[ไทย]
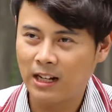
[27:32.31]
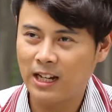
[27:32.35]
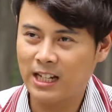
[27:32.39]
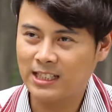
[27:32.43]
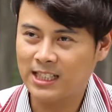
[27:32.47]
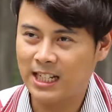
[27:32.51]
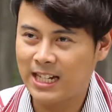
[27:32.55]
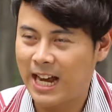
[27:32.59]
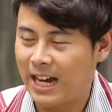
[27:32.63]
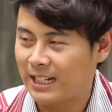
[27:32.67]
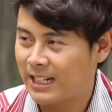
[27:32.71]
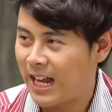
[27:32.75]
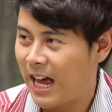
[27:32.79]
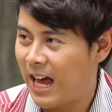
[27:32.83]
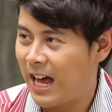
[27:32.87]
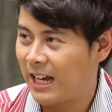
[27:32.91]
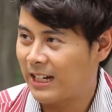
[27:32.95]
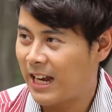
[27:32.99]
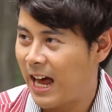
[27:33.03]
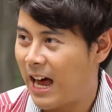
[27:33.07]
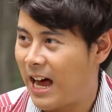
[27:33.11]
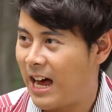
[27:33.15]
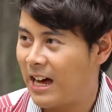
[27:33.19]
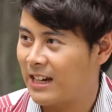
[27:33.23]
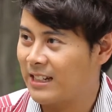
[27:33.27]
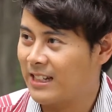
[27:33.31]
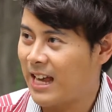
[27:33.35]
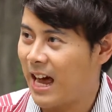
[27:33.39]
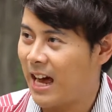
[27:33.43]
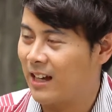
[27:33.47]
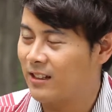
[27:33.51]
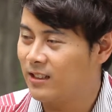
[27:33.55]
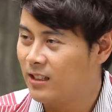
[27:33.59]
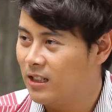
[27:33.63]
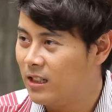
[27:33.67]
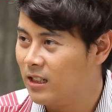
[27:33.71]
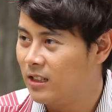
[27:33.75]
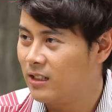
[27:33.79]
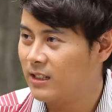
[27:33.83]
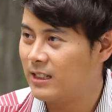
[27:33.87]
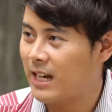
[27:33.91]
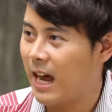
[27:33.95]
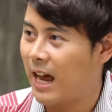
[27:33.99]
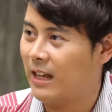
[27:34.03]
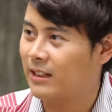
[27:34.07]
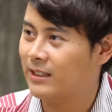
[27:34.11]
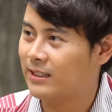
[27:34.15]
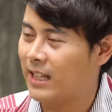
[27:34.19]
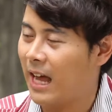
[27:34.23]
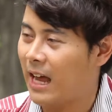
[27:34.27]
ลักษณะท่าทางการยืน
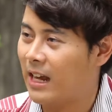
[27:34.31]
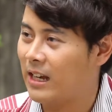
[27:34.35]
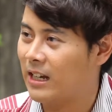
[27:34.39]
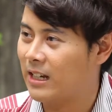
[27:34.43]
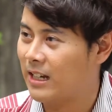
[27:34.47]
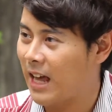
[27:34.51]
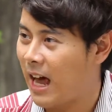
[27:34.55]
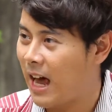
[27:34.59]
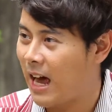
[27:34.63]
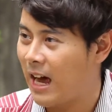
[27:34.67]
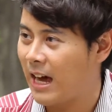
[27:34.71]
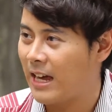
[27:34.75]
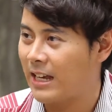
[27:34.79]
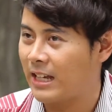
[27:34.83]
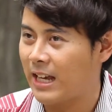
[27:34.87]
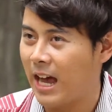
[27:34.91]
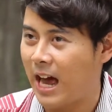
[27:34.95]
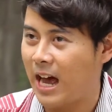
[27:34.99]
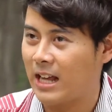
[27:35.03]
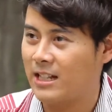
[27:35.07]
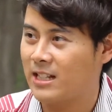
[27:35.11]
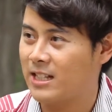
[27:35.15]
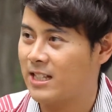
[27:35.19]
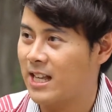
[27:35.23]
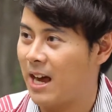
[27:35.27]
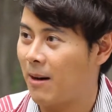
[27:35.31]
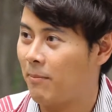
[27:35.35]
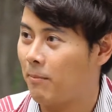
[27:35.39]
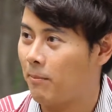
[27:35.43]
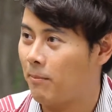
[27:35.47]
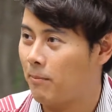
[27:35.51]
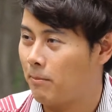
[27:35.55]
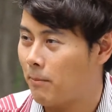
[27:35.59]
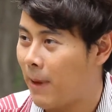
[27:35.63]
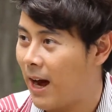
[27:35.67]
การแต่งกาย การจับ